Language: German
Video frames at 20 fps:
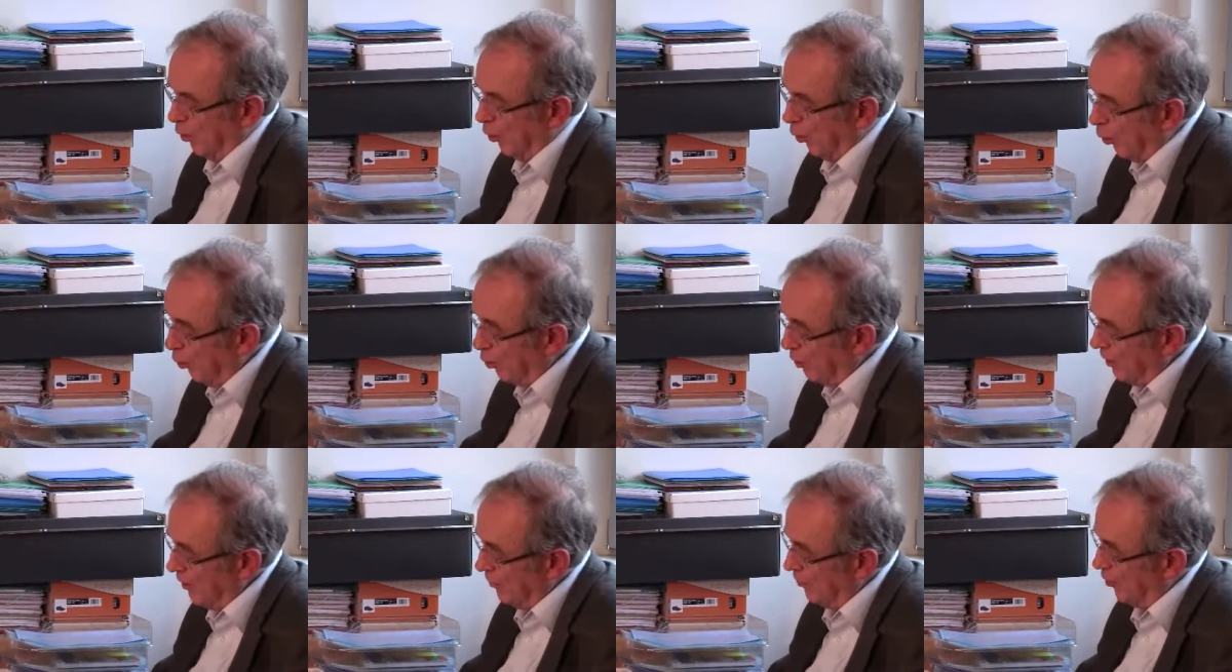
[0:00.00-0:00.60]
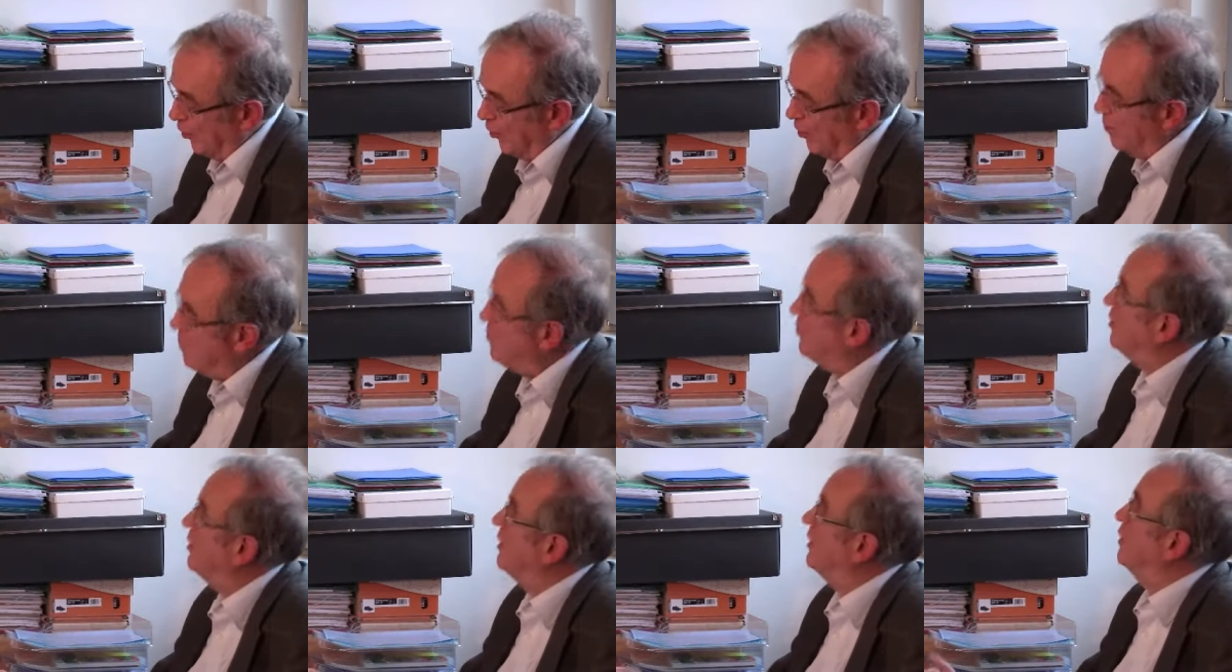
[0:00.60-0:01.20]
ohne
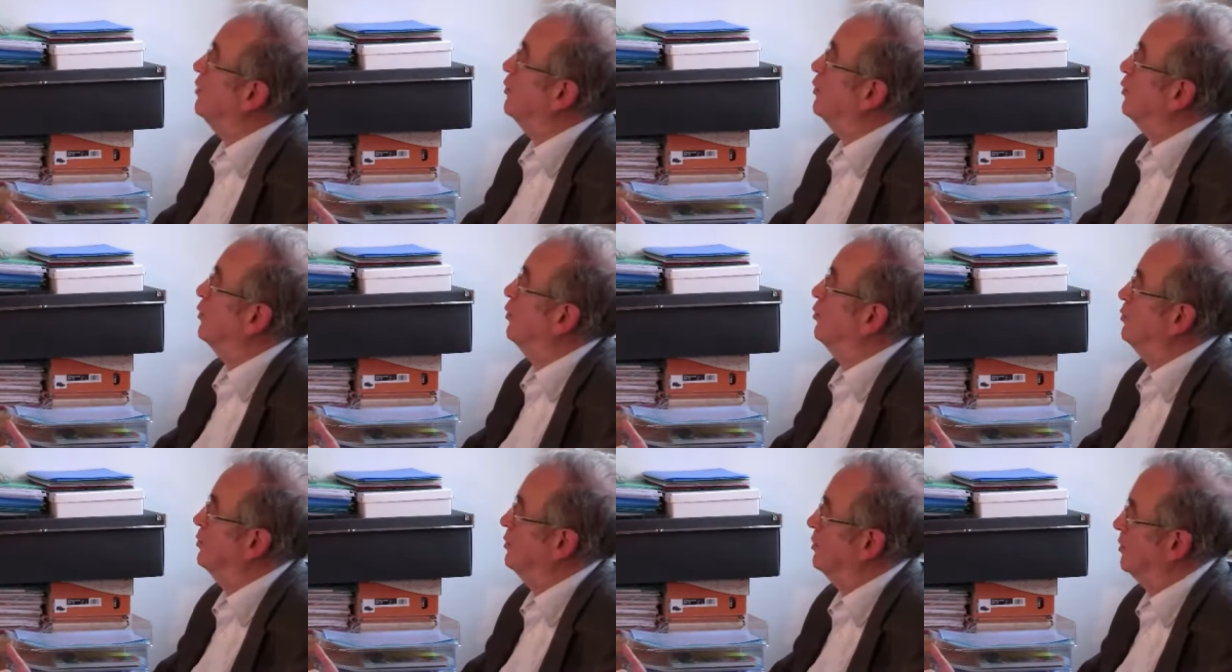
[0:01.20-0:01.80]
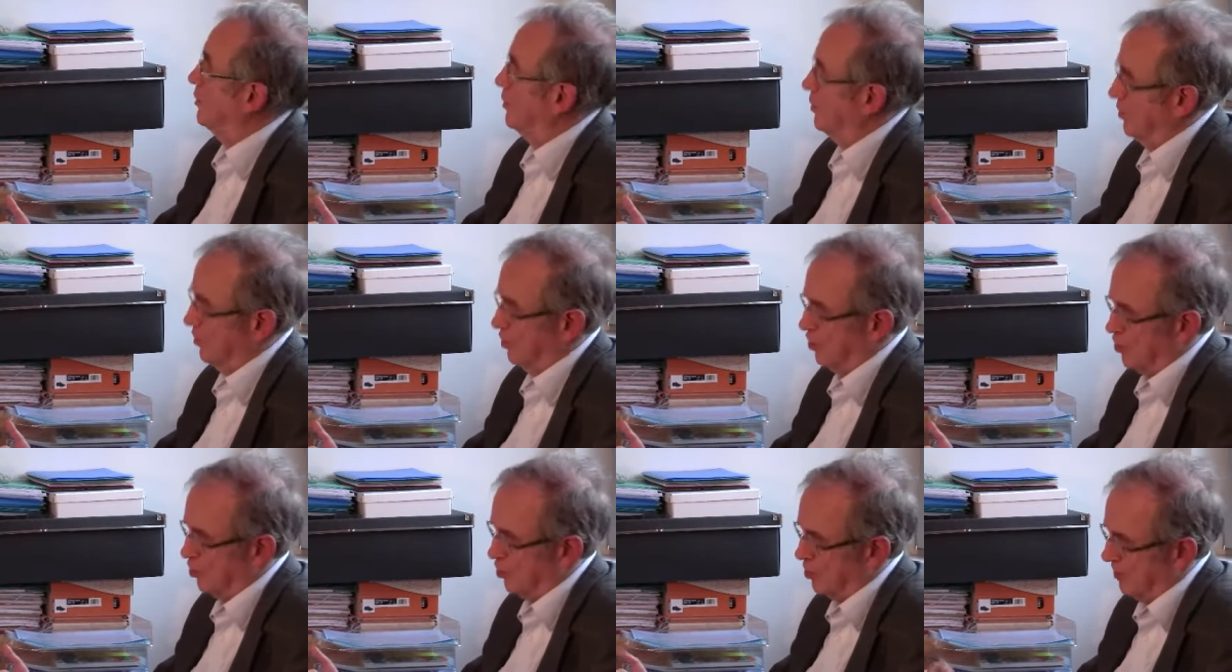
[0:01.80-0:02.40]
vernünftigen Grund
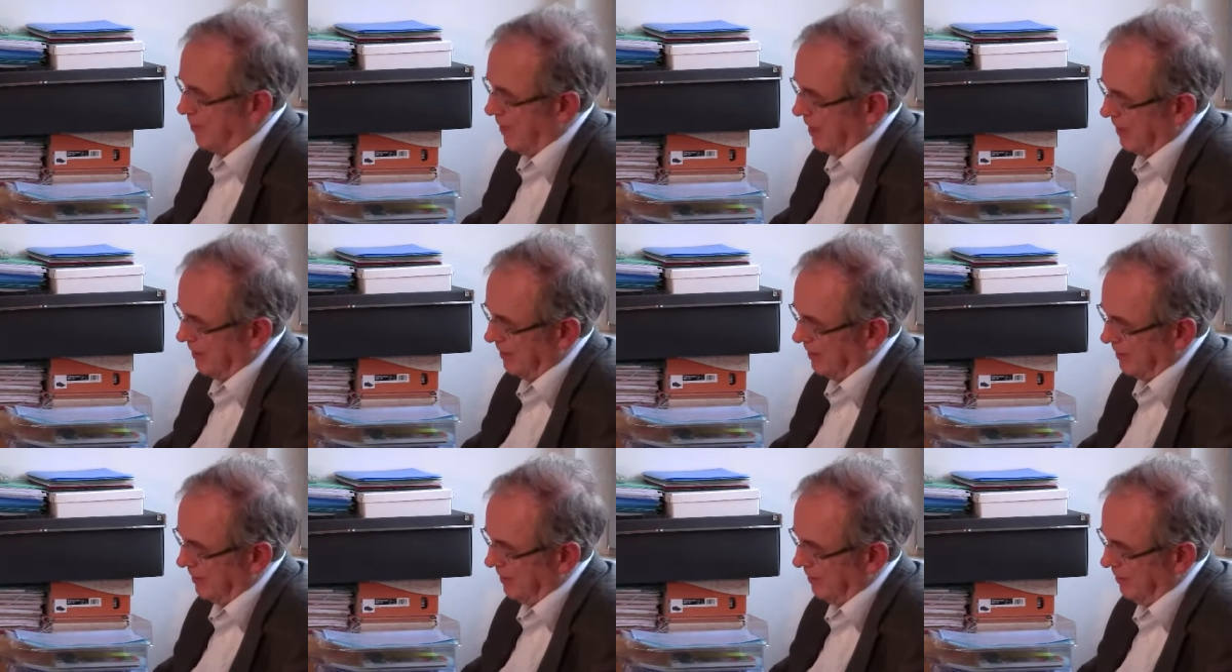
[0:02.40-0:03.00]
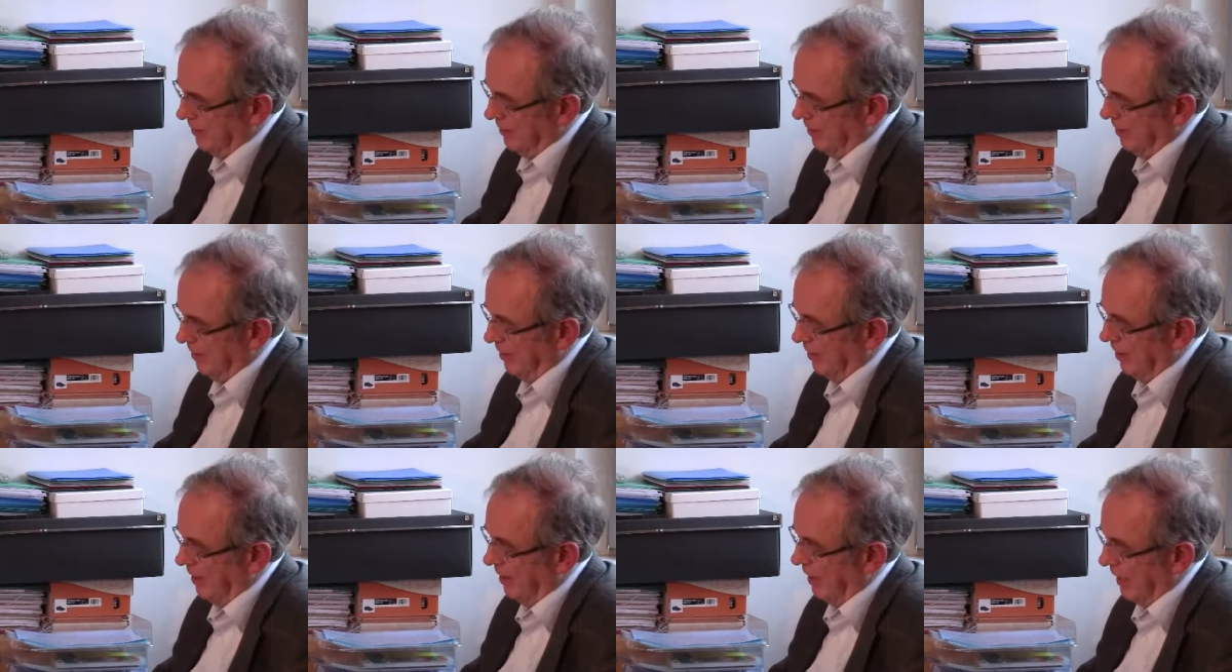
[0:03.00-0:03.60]
Schmerzen,
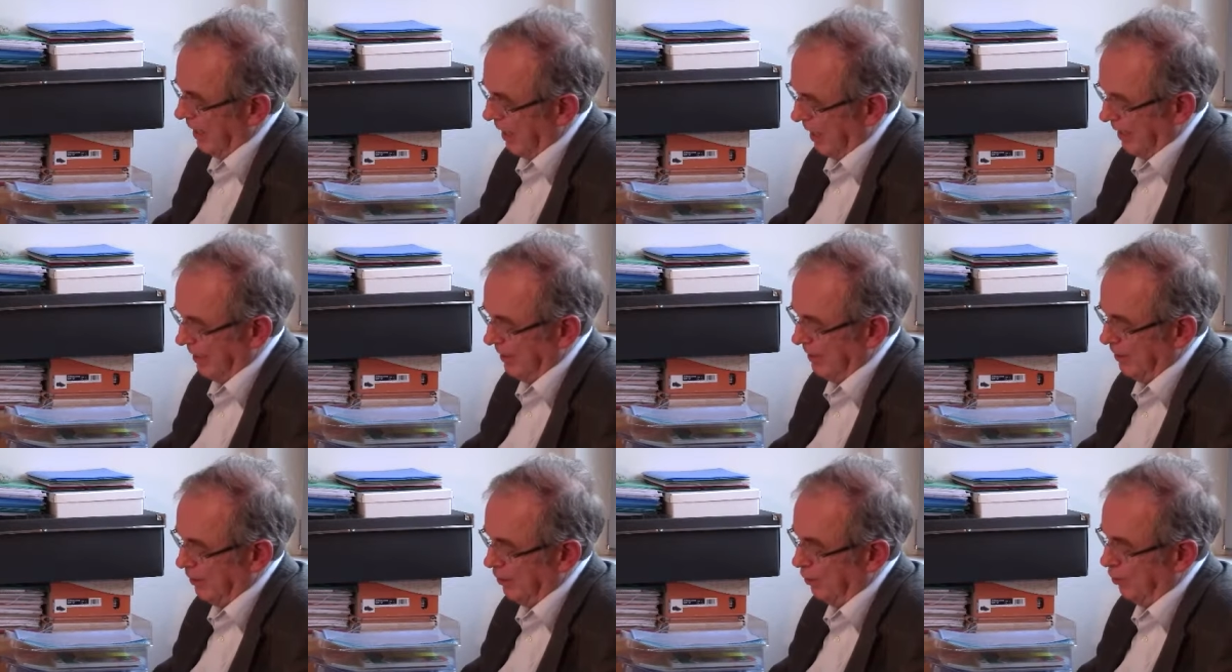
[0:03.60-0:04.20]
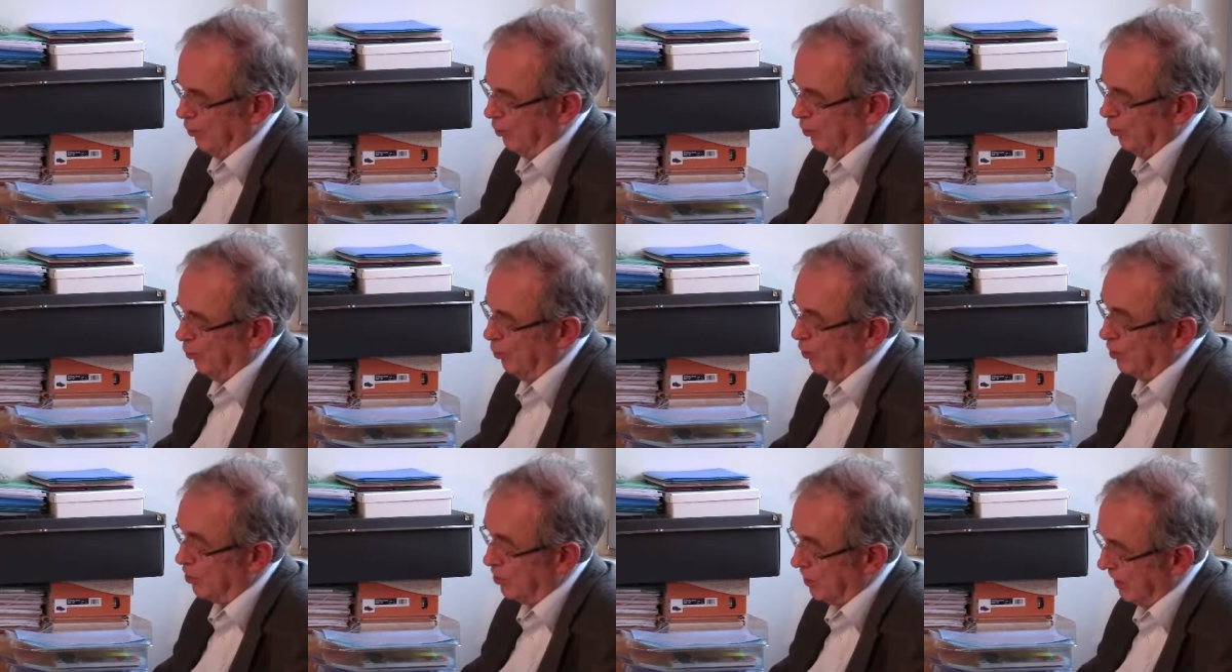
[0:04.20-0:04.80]
Leiden
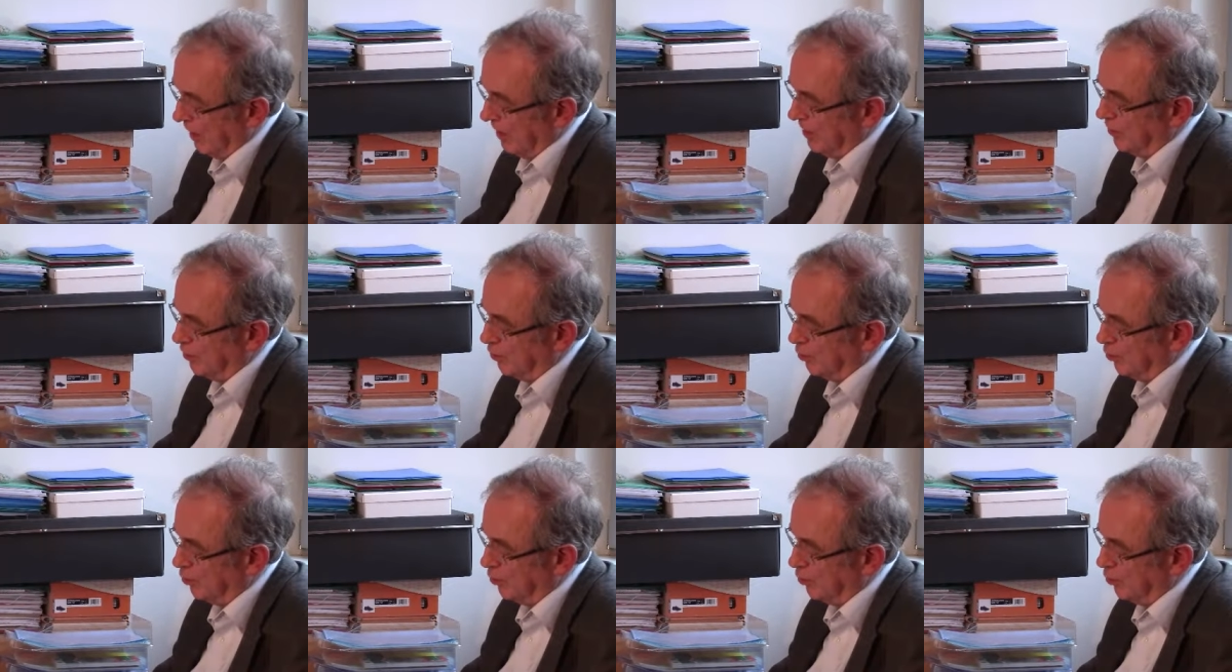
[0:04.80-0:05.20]
oder Schäden